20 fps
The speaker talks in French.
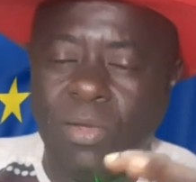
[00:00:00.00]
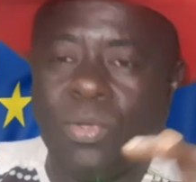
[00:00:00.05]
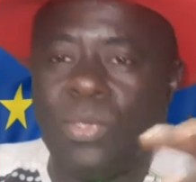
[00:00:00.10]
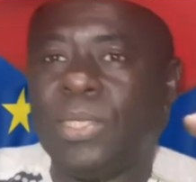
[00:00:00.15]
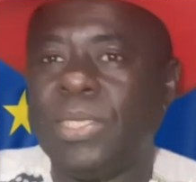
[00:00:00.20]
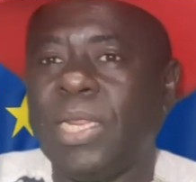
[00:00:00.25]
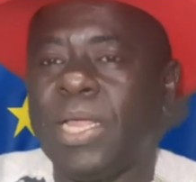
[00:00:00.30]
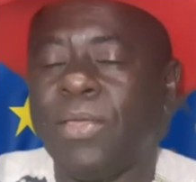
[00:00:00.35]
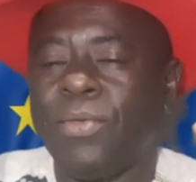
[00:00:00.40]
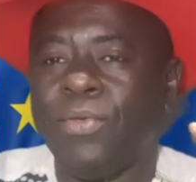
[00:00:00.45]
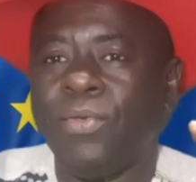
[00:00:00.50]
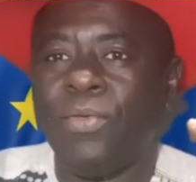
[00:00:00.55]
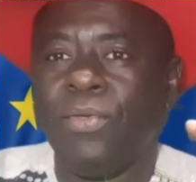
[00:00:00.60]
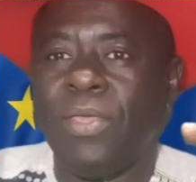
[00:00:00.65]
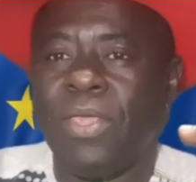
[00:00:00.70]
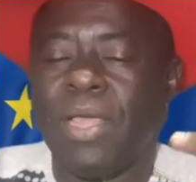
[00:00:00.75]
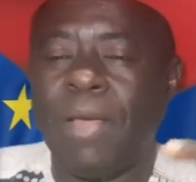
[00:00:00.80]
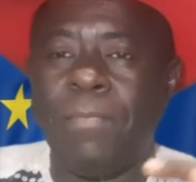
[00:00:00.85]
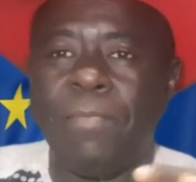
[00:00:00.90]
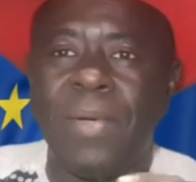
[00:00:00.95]
On dirait
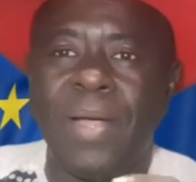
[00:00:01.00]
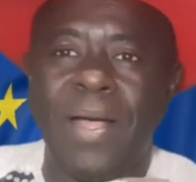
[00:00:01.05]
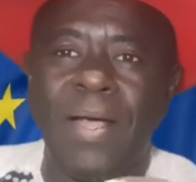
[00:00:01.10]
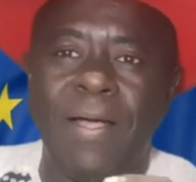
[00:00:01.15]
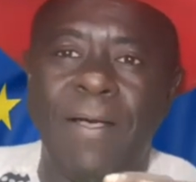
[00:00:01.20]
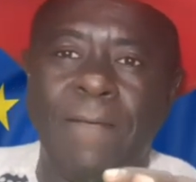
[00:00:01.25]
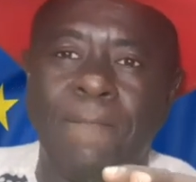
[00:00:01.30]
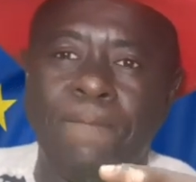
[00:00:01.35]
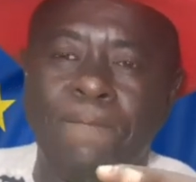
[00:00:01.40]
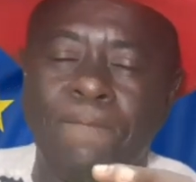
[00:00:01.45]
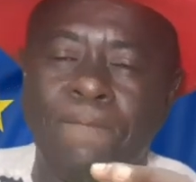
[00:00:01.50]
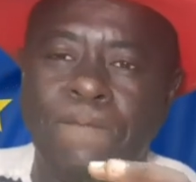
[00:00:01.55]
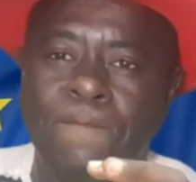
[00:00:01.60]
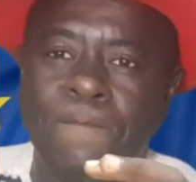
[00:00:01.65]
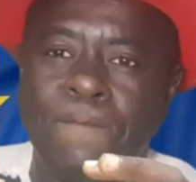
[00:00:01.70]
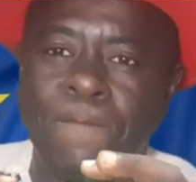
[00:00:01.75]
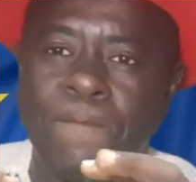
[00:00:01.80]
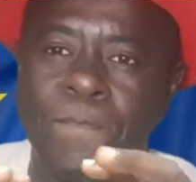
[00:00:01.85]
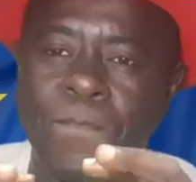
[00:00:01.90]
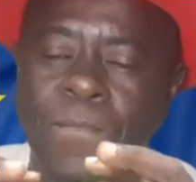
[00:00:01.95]
qu'il n'y a pas,
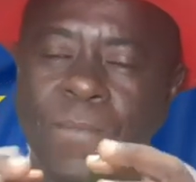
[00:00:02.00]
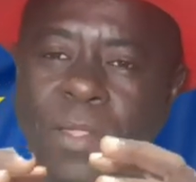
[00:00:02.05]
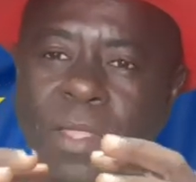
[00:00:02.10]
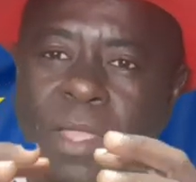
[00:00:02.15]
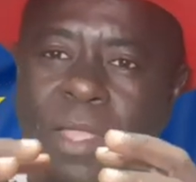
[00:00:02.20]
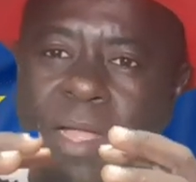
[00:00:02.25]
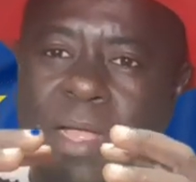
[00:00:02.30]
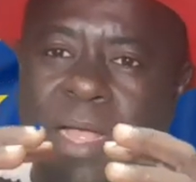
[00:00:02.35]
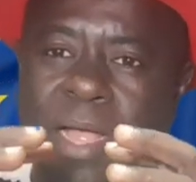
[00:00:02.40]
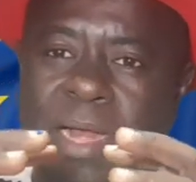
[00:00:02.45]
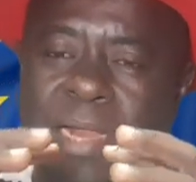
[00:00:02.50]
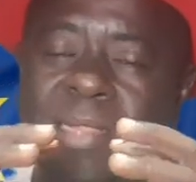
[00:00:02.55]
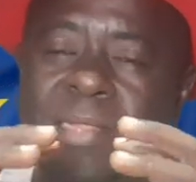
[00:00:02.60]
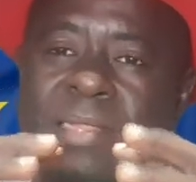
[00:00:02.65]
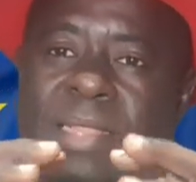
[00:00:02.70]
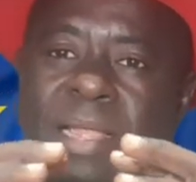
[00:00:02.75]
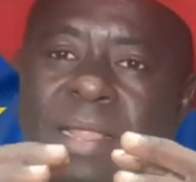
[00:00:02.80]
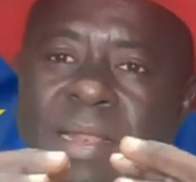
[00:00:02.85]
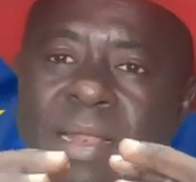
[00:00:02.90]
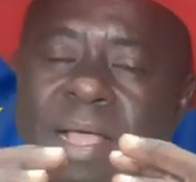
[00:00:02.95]
à
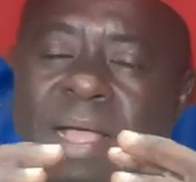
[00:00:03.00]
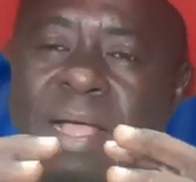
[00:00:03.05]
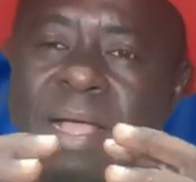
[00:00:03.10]
l'interne